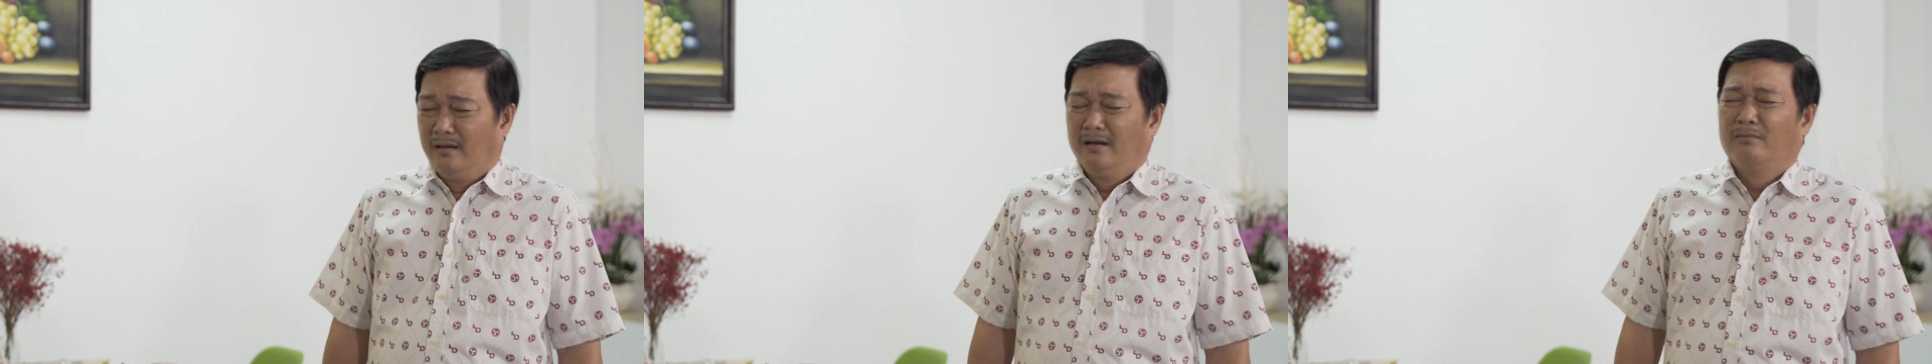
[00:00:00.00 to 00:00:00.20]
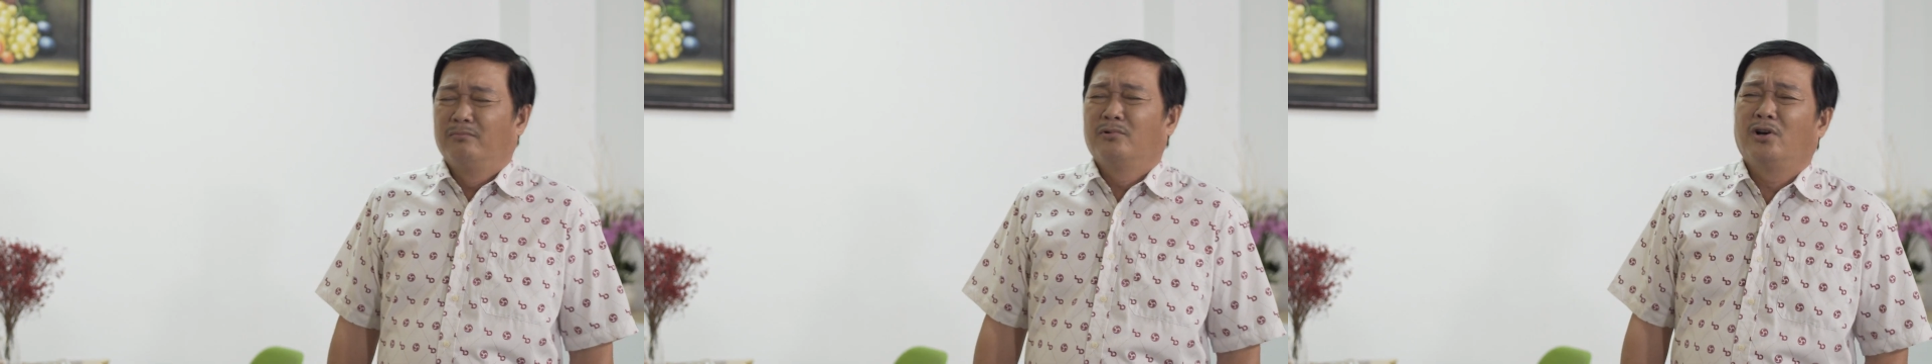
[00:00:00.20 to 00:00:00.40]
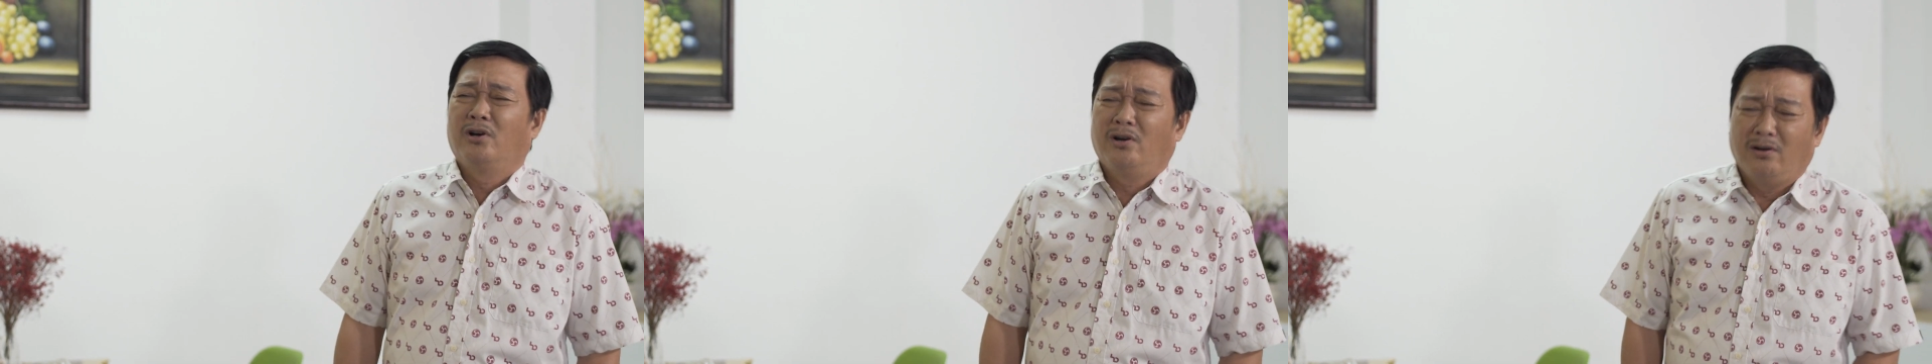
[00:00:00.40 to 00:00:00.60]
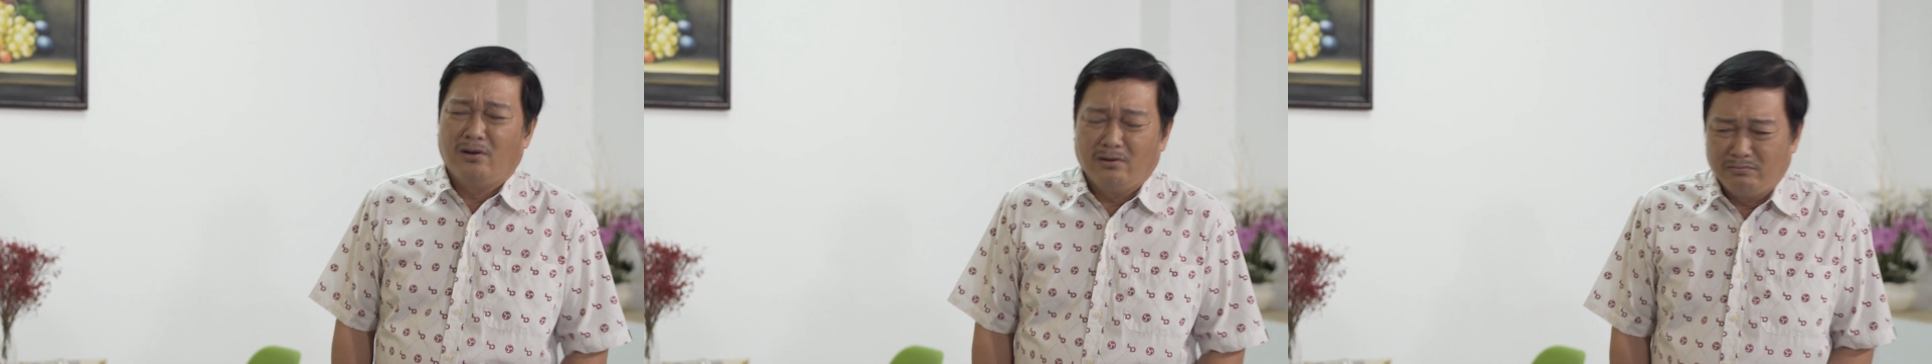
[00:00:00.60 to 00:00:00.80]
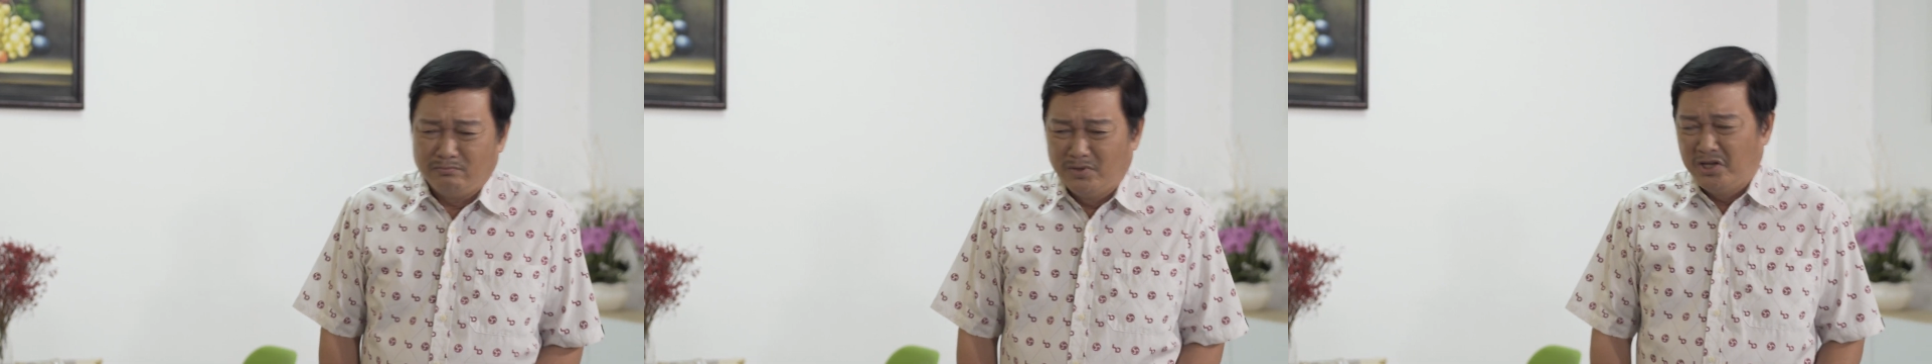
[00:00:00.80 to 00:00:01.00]
Không
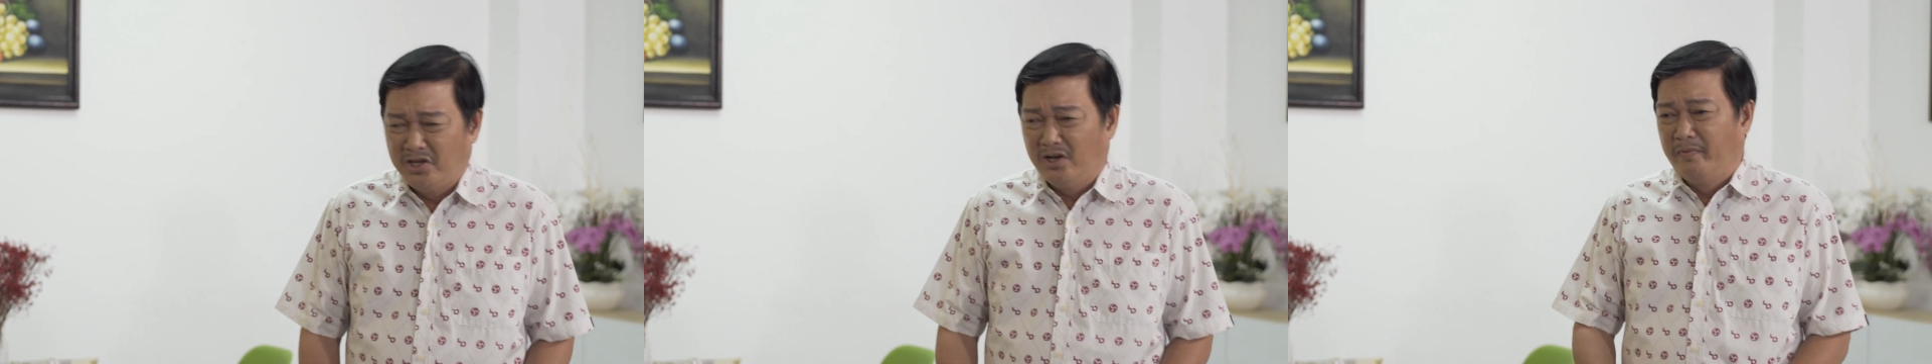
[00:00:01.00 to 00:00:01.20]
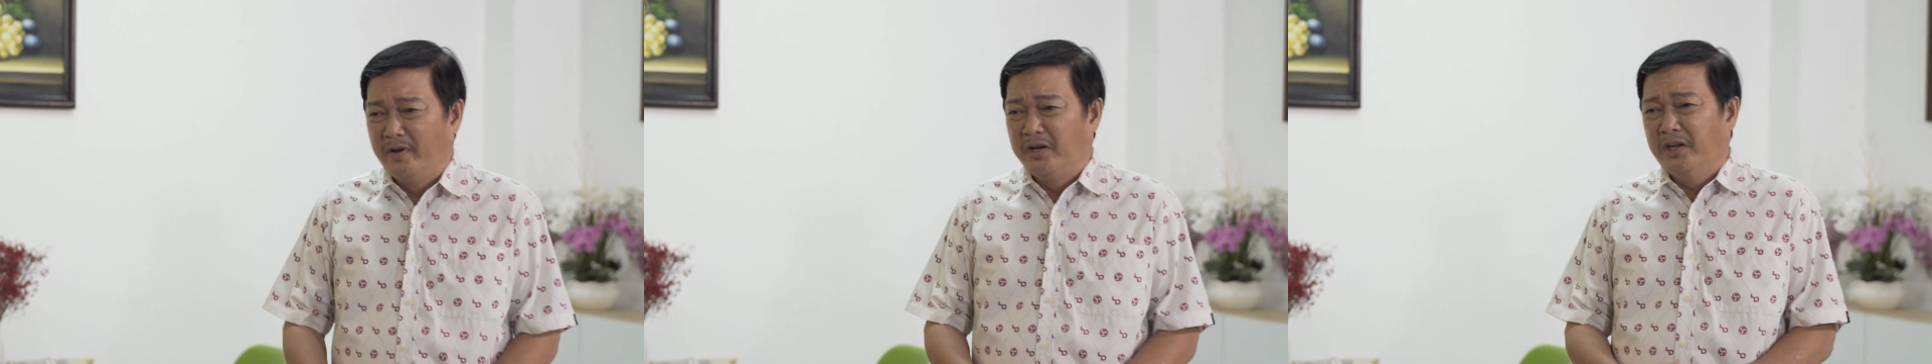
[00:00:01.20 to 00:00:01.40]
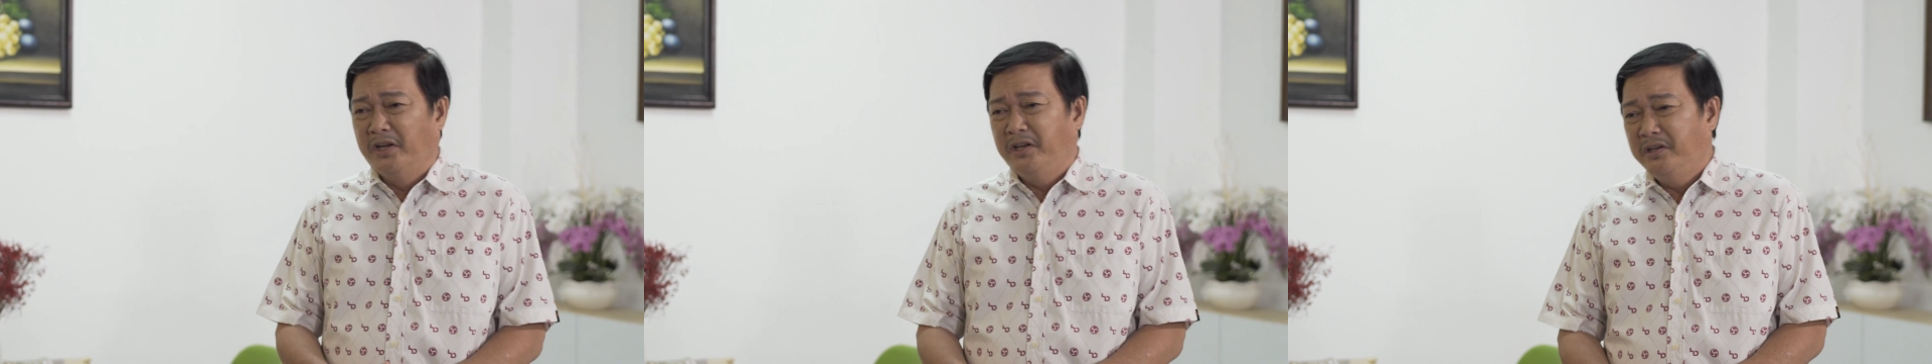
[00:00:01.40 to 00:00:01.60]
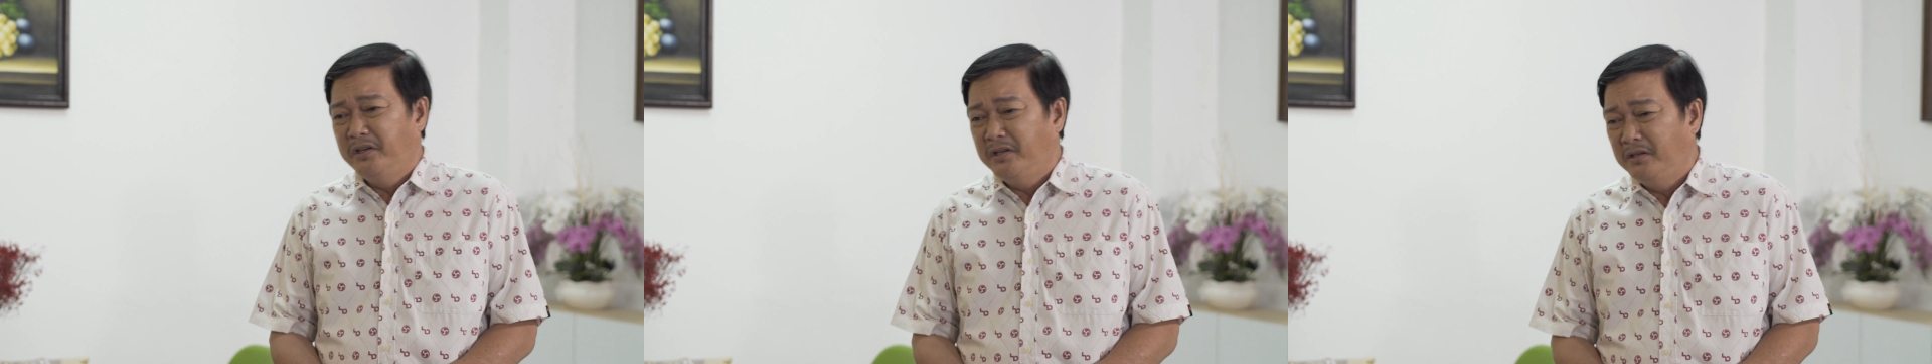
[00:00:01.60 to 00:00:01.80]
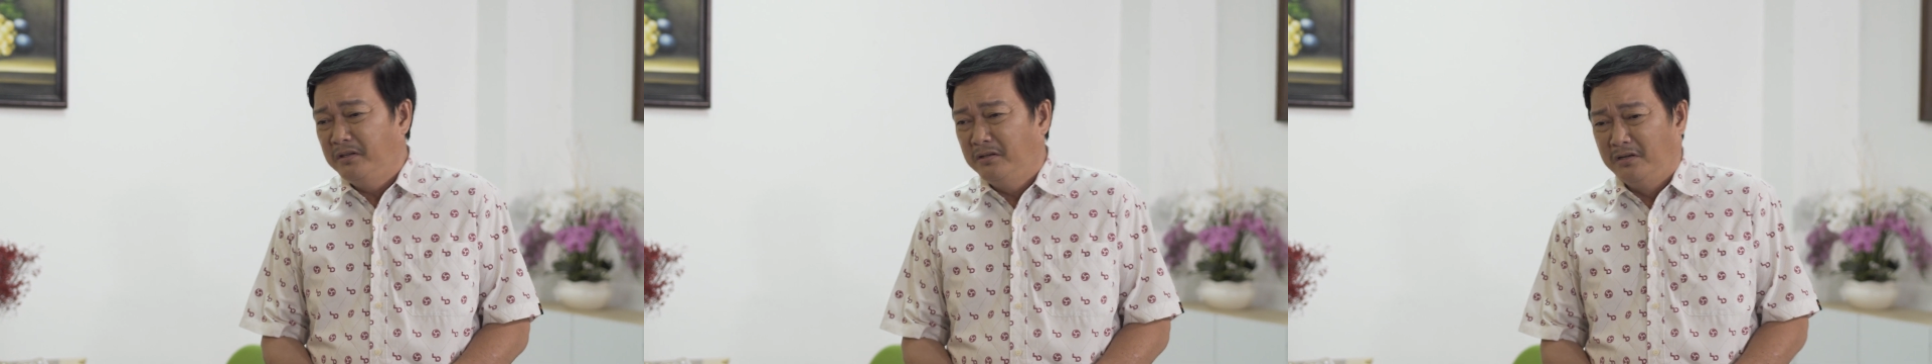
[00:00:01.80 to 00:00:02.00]
có, bây giờ mình nghĩ đi,